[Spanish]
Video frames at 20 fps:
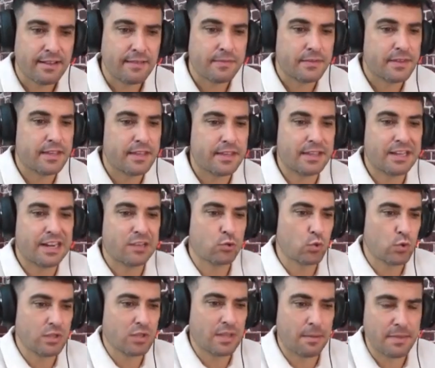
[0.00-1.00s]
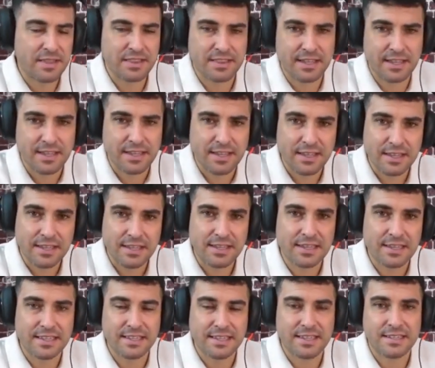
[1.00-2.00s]
eh, gratuitamente
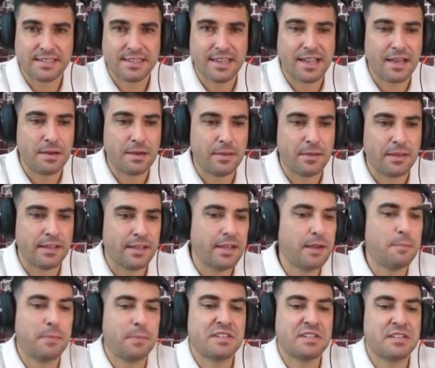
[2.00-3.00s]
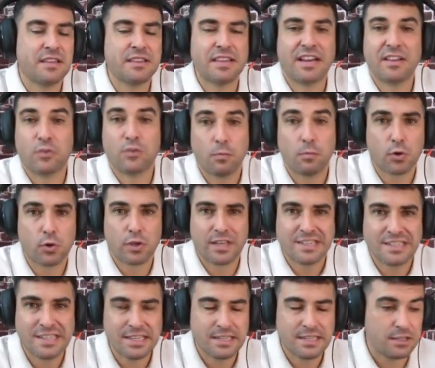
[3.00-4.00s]
y que sea el, es el presidente electo porque
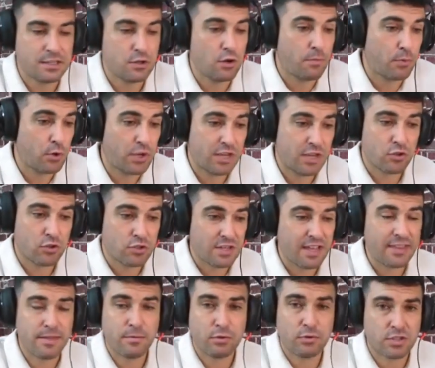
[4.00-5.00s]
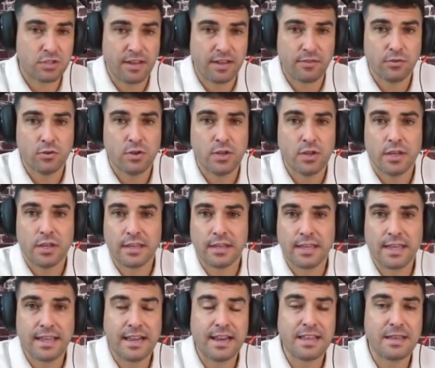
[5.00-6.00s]
sí, sino porque no se ha demostrado
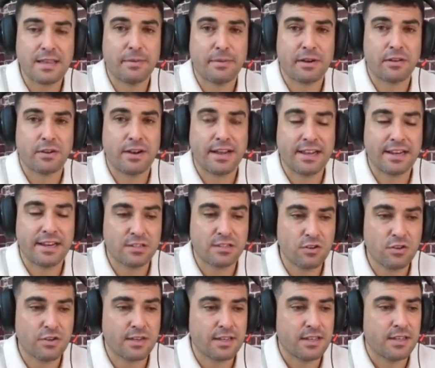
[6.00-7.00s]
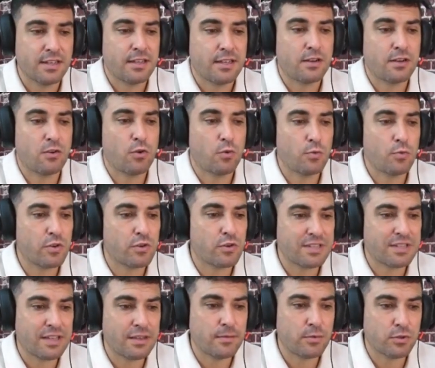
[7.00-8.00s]
que él haya perdido las elecciones. Lo único que
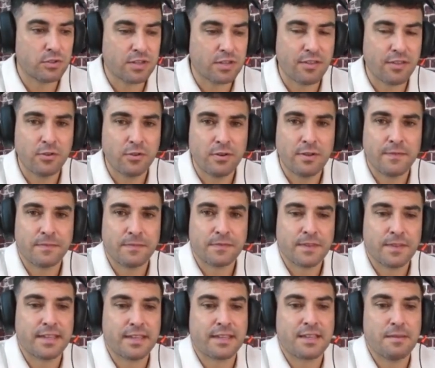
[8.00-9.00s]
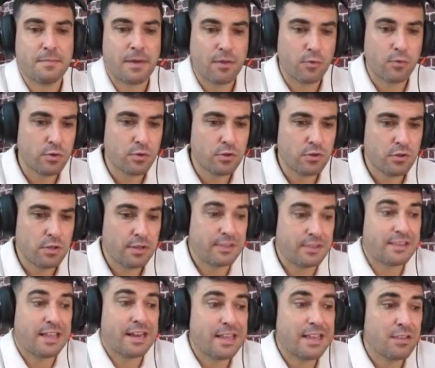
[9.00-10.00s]
se ha demostrado es que Maduro,
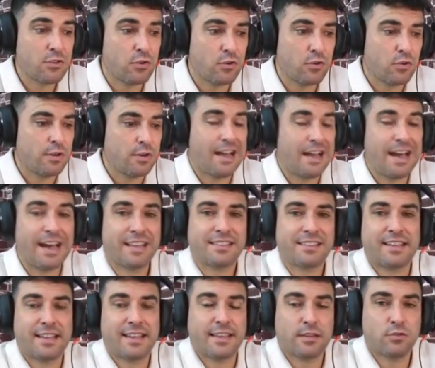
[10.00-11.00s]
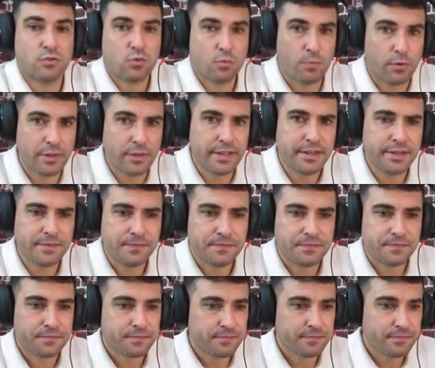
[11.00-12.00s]
teniendo las actas en su poder,
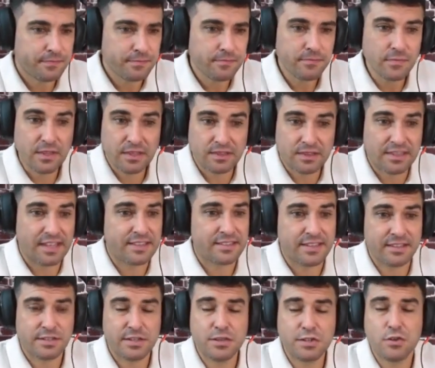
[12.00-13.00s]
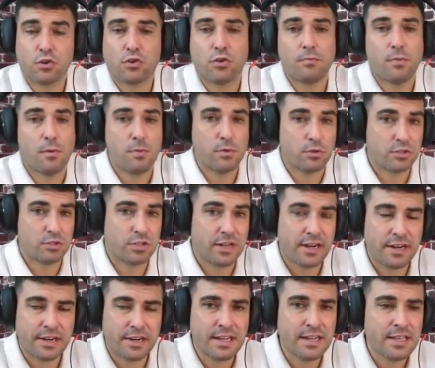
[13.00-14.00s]
tan sencillo como
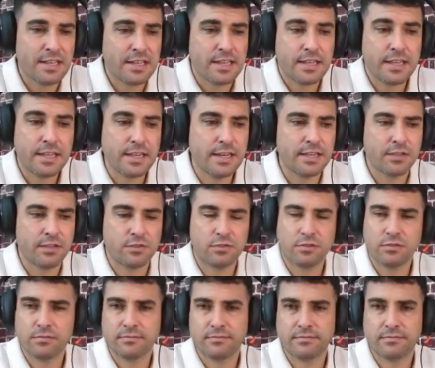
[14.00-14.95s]
mostrarla y listo,